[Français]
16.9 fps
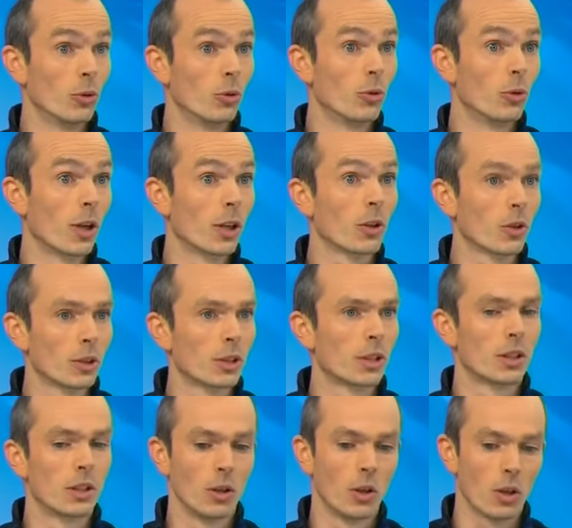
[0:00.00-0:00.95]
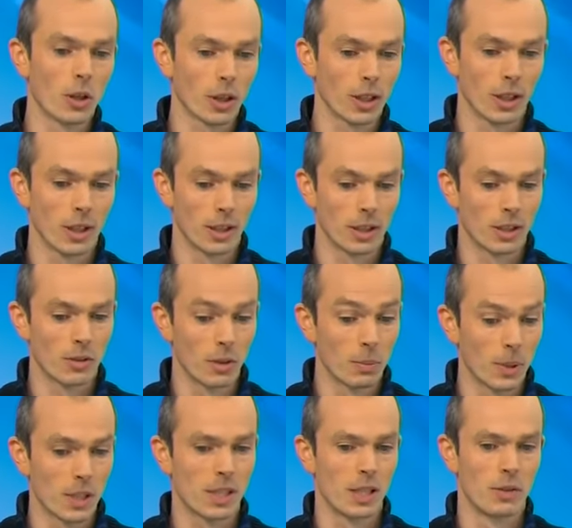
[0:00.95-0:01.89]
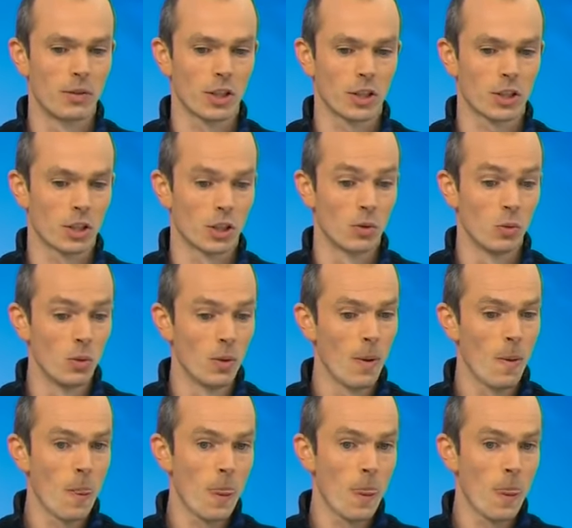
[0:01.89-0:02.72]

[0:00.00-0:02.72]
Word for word: l'Atlantique Nord et qui viennent passer l'hiver chez nous